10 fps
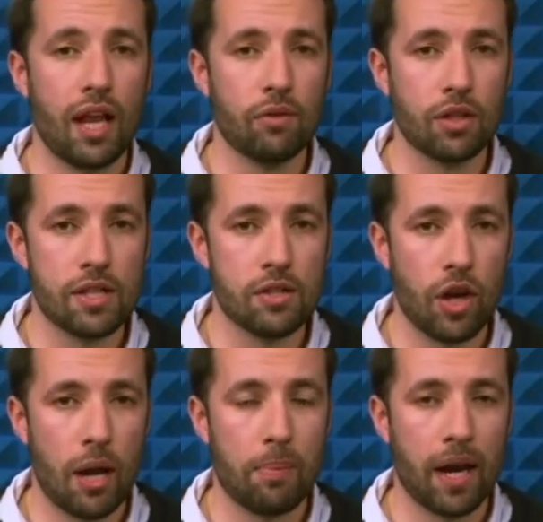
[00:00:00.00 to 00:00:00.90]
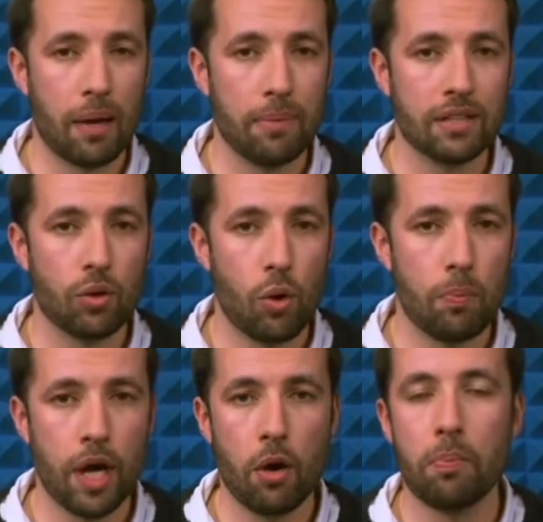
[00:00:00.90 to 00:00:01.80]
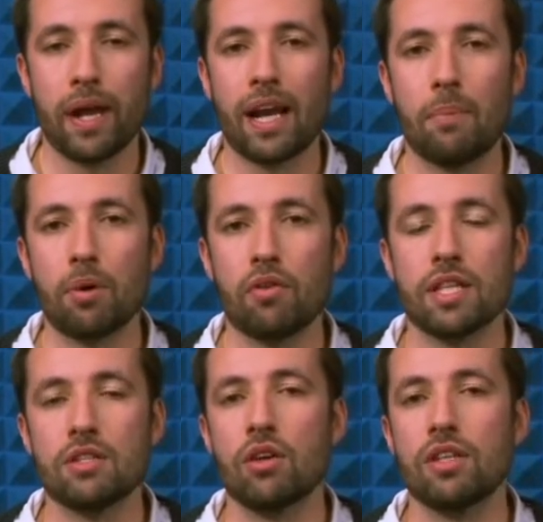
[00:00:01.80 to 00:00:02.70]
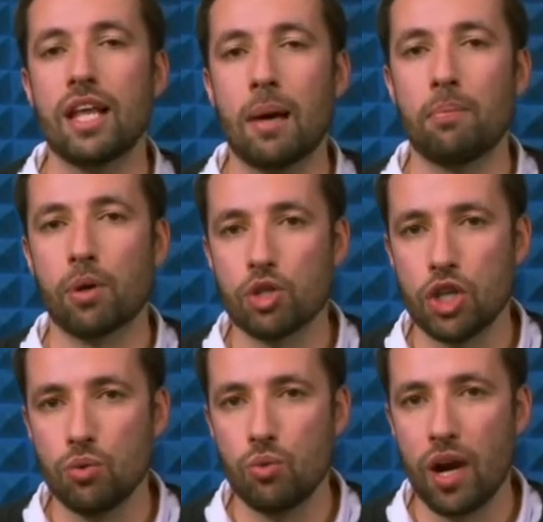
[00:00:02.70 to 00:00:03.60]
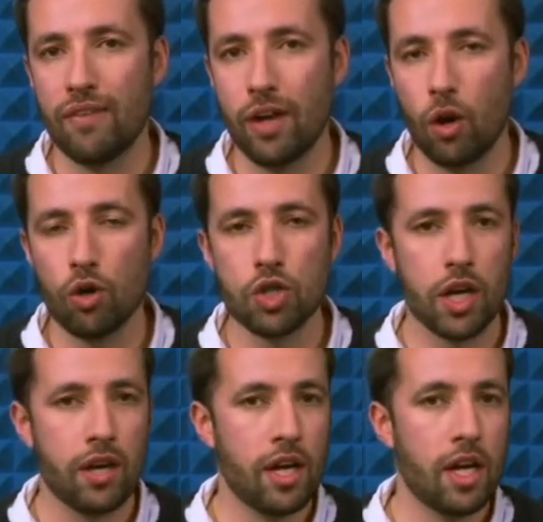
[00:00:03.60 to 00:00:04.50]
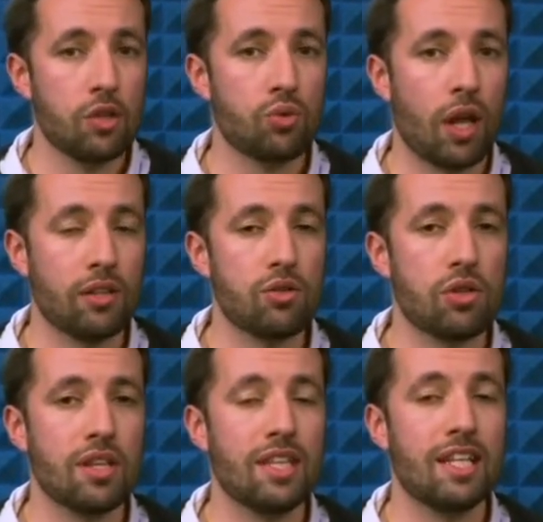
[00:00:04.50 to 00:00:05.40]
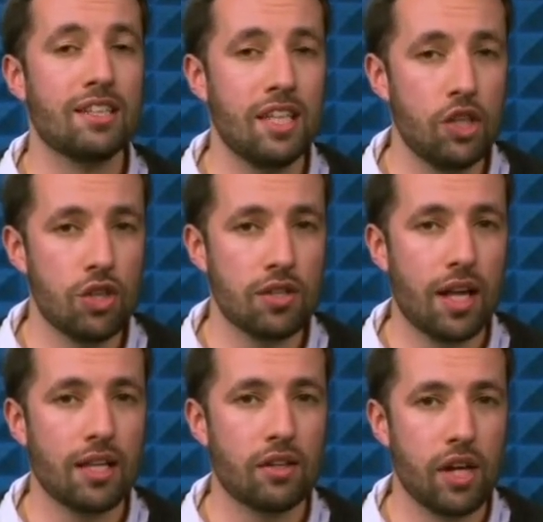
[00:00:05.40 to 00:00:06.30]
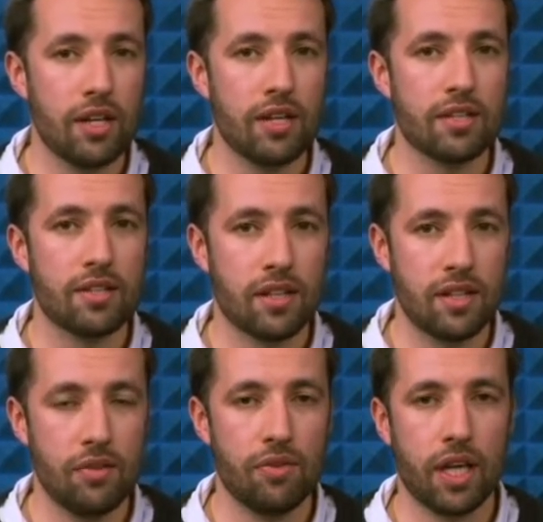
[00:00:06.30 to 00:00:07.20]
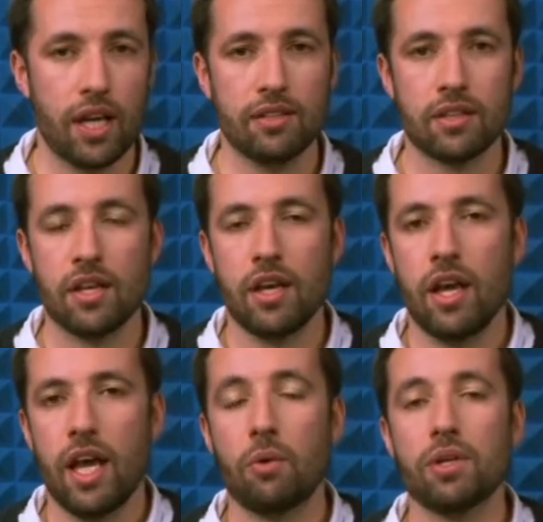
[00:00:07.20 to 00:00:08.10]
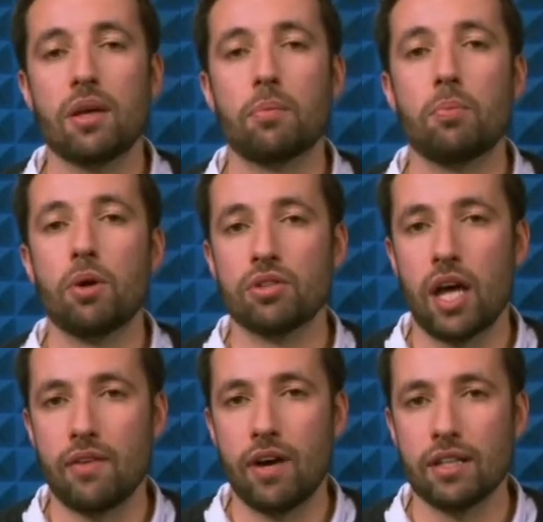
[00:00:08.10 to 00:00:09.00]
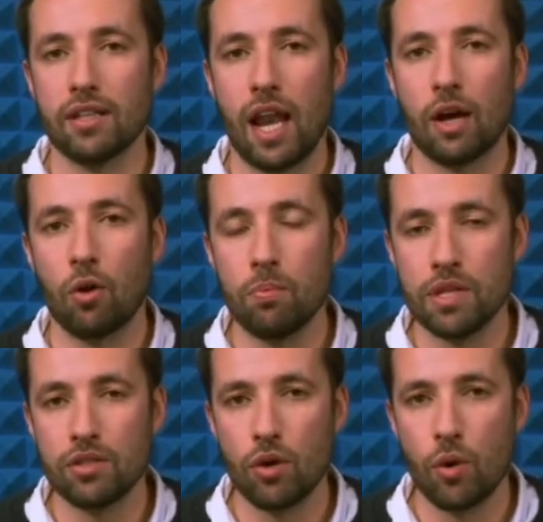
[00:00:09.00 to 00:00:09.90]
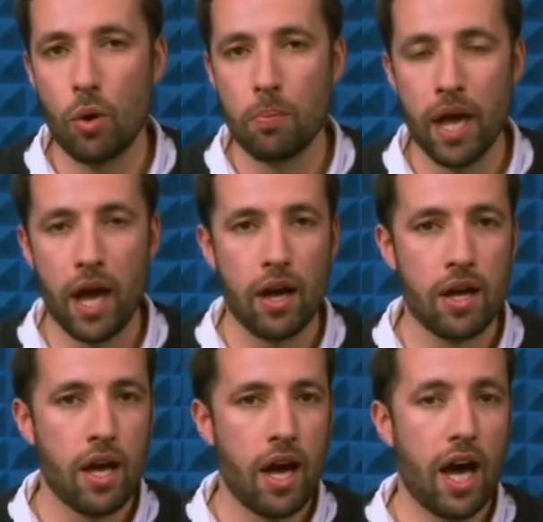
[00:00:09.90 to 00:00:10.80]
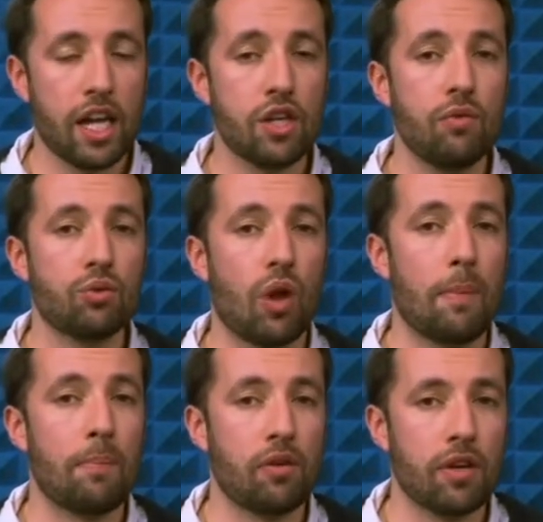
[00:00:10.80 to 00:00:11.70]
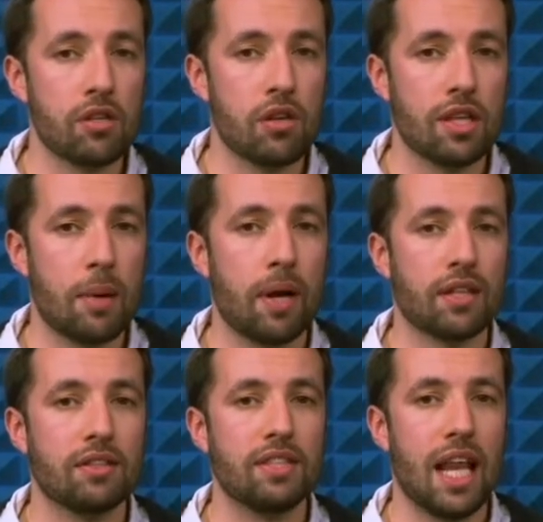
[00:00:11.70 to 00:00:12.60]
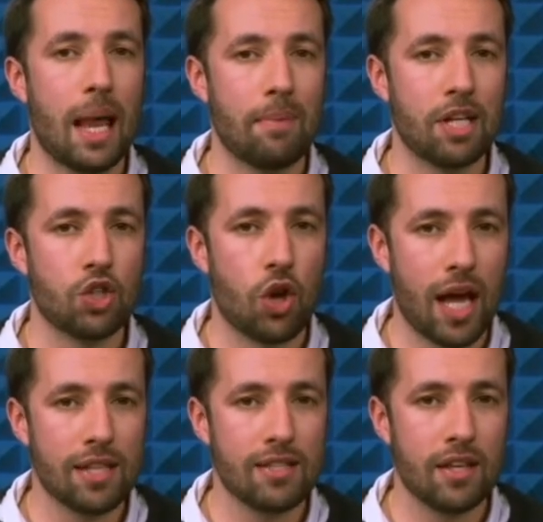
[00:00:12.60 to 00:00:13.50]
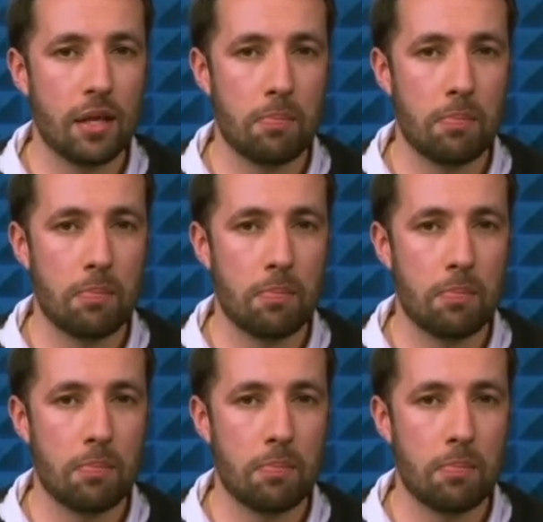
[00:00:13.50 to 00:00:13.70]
la votazione al Parlamento europeo per l'approvazione della procedura veloce sull'adozione del Digital Green Certificate e questa proposta arrivata dalla Commissione europea ha ricevuto l'approvazione da parte della maggioranza del